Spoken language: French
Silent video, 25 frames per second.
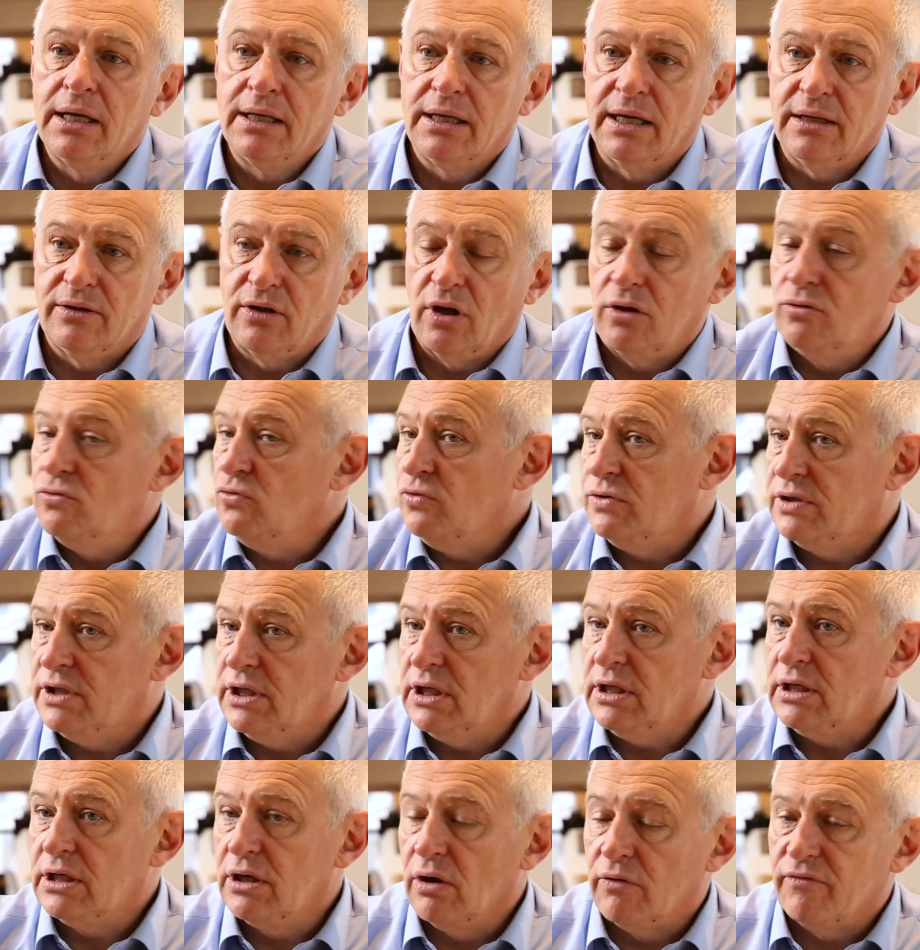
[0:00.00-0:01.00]
qui est un
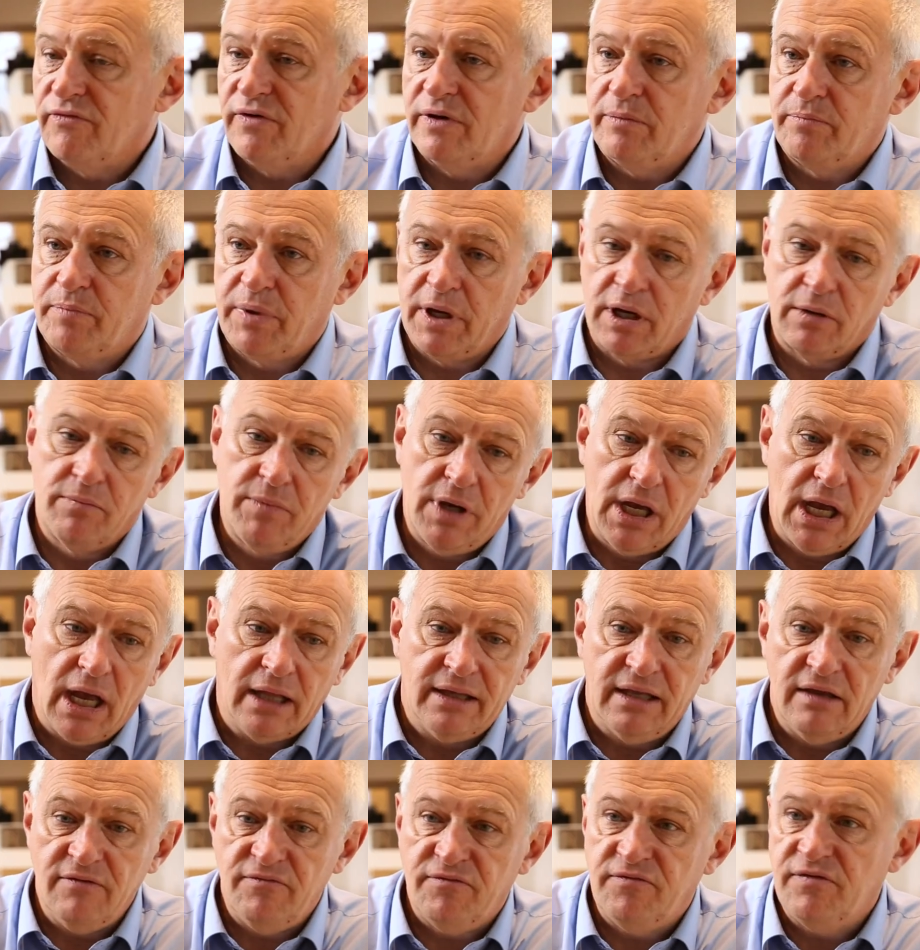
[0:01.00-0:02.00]
outil qui en fait permet à
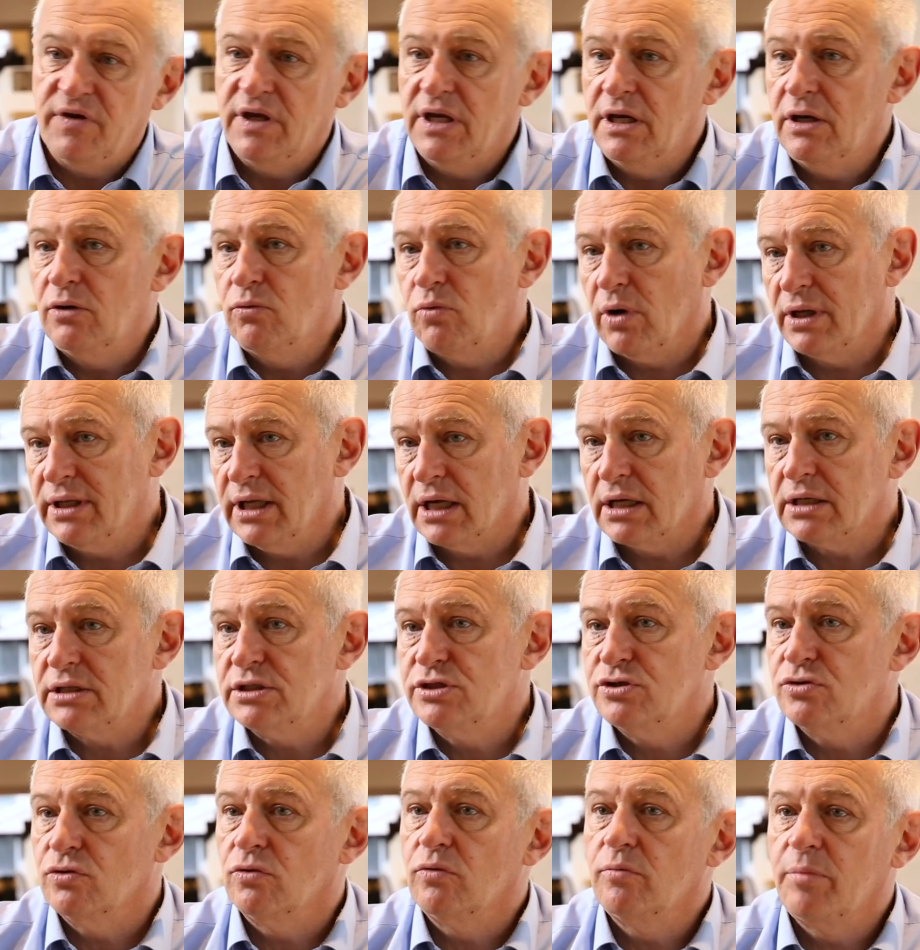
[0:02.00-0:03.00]
des villes ou à des
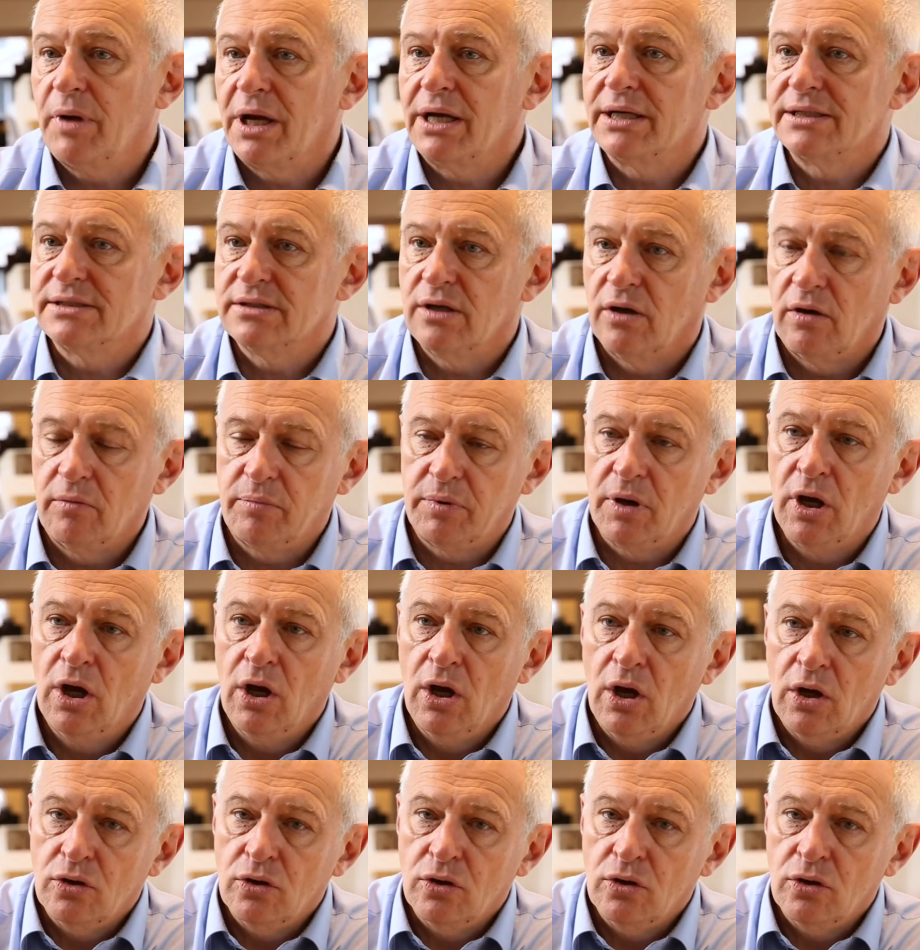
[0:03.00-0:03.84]
régions, par exemple,